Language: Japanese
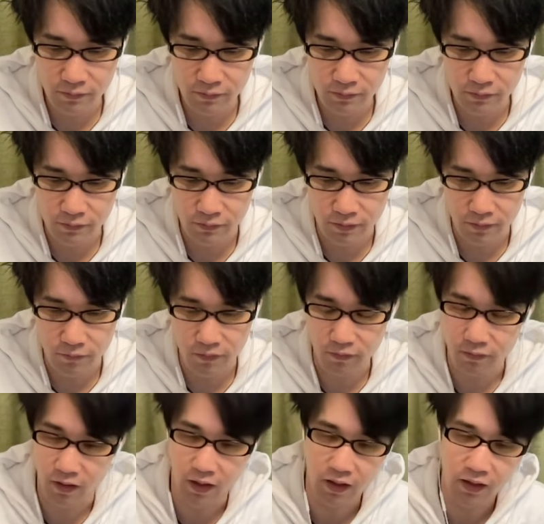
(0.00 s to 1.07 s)
鳥あこ
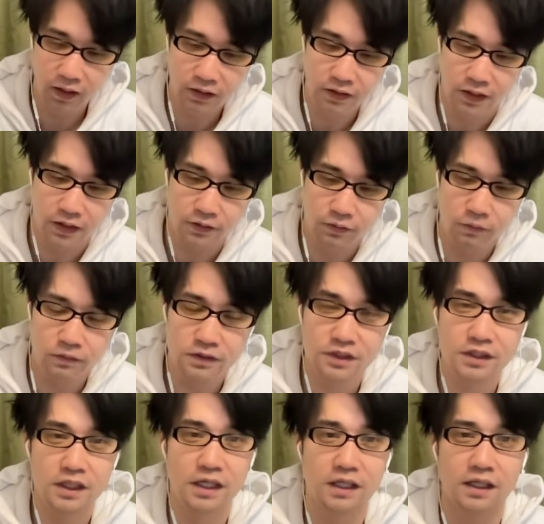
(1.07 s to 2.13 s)
れはあれか抑
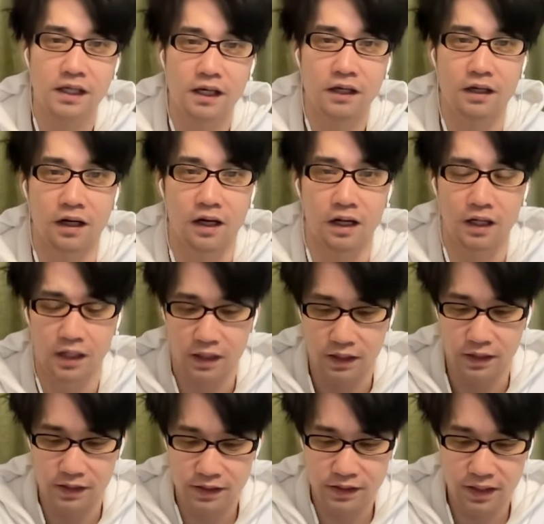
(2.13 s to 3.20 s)
止編であれか
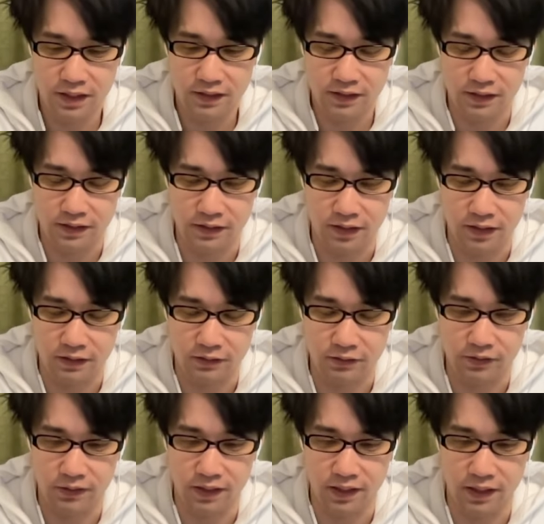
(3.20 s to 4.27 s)
いじらはったやつか
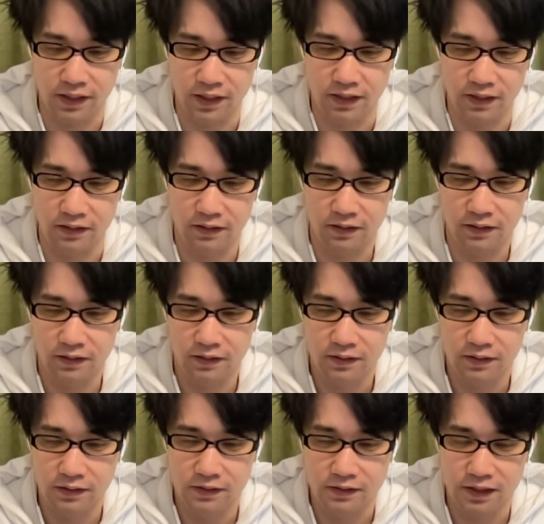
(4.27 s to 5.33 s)
それではい
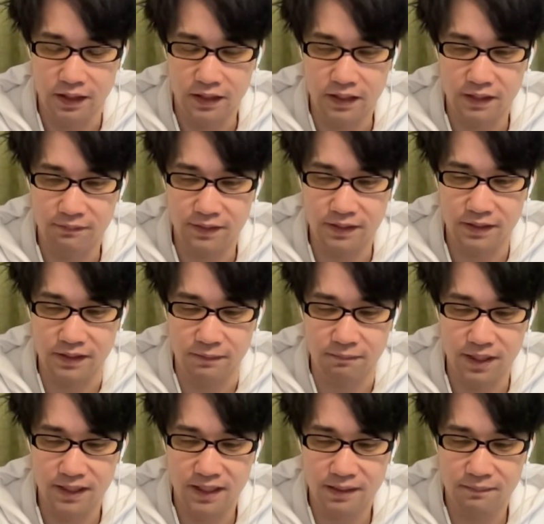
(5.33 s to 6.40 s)
3回目ですね
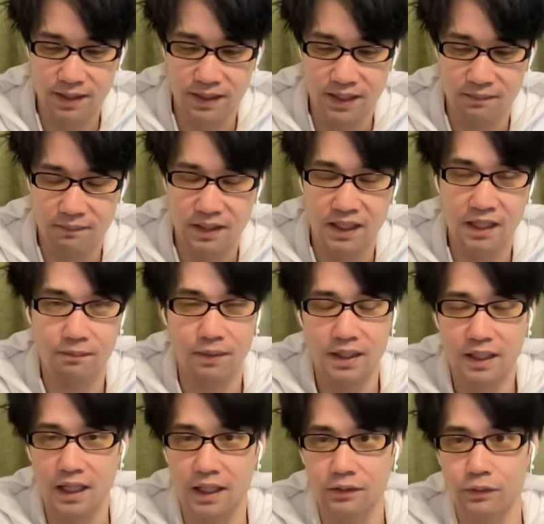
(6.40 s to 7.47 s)
まだまだまだ
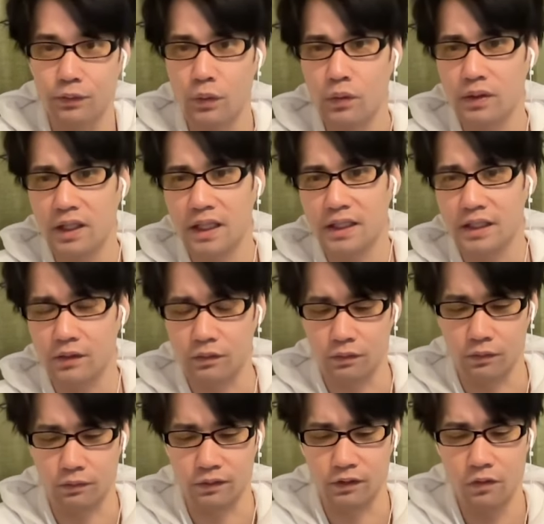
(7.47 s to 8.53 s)
まだあと4回引ける
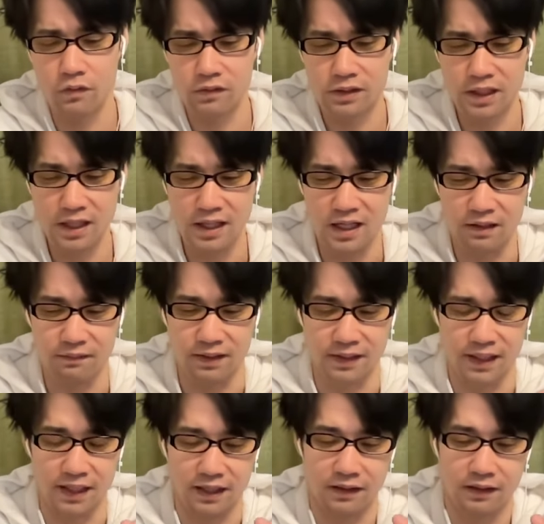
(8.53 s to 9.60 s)
というか4回あれば
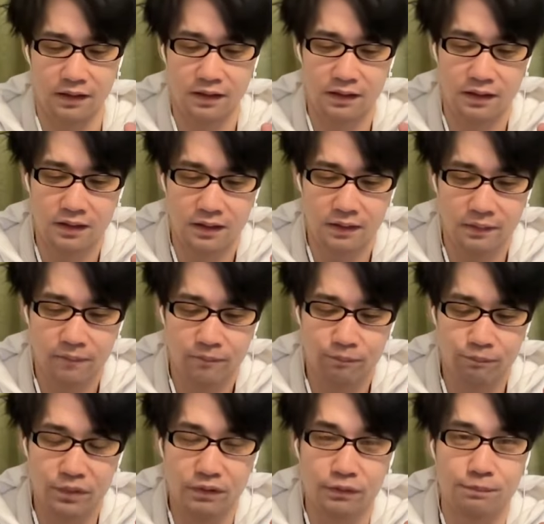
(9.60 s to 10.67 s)
ね
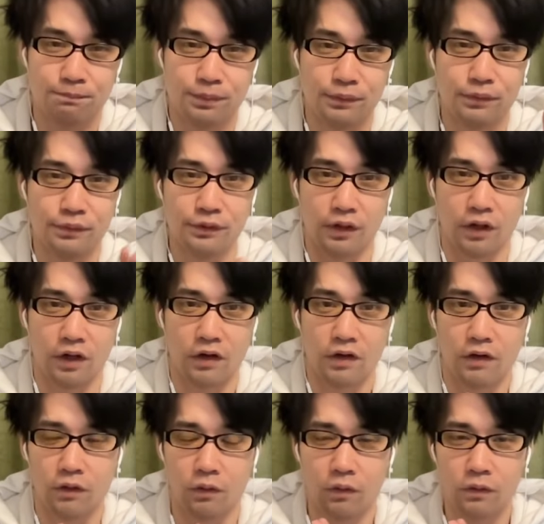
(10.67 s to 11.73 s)
ピプフよ
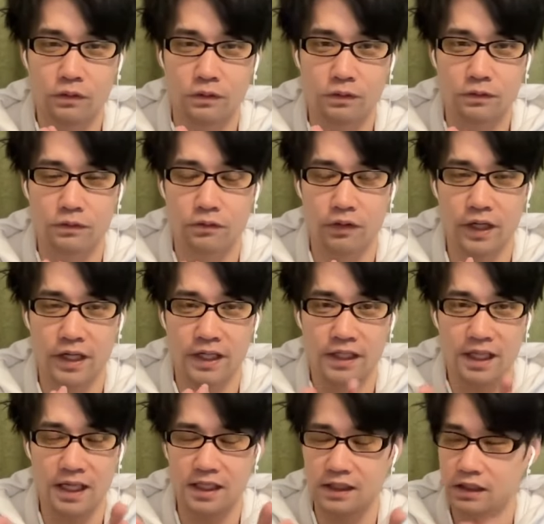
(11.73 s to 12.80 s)
王族護衛
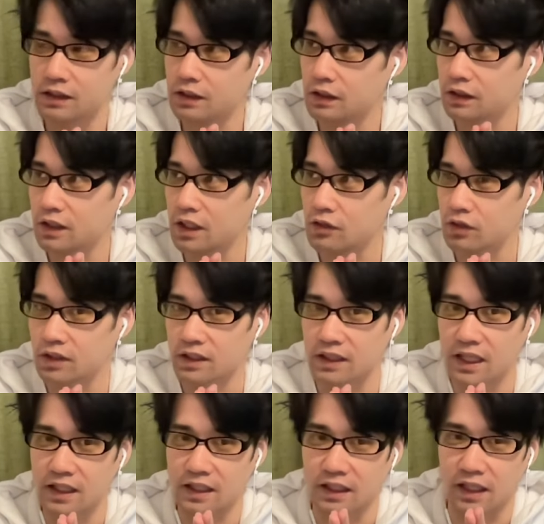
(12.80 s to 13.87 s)
団隊長
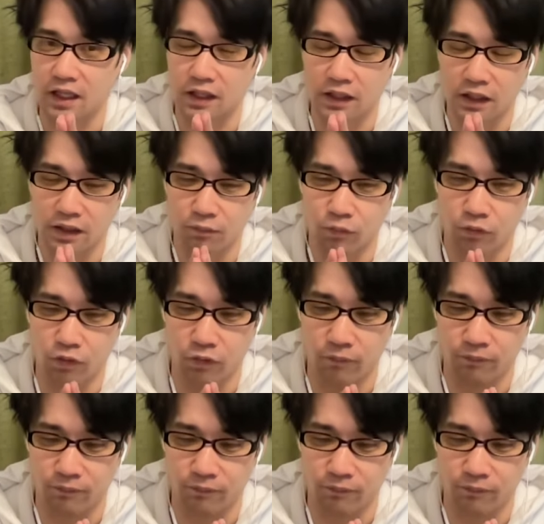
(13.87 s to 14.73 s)
なんだっけもう